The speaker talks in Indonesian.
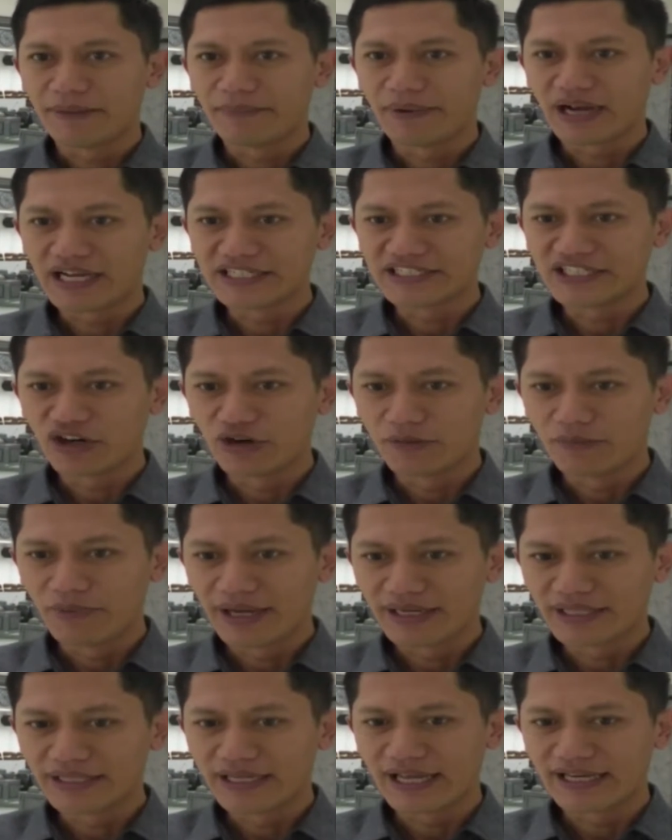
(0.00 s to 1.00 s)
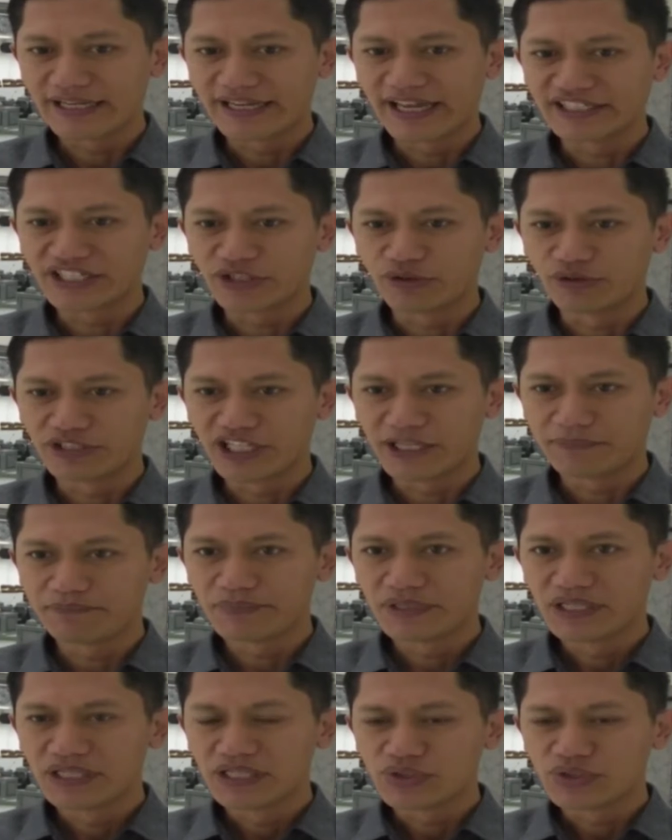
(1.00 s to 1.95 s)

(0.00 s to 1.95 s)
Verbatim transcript: apakah jawaban dari eksekutif